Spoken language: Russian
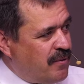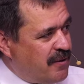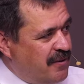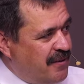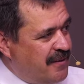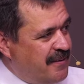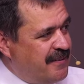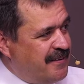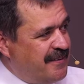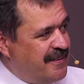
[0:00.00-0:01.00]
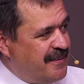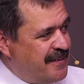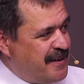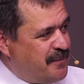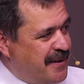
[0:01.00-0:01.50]
обратно. Могут
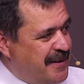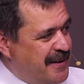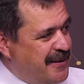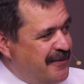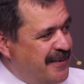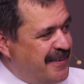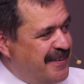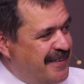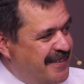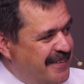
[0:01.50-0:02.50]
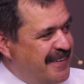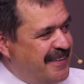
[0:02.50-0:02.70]
вернуть, а куда ты уедешь?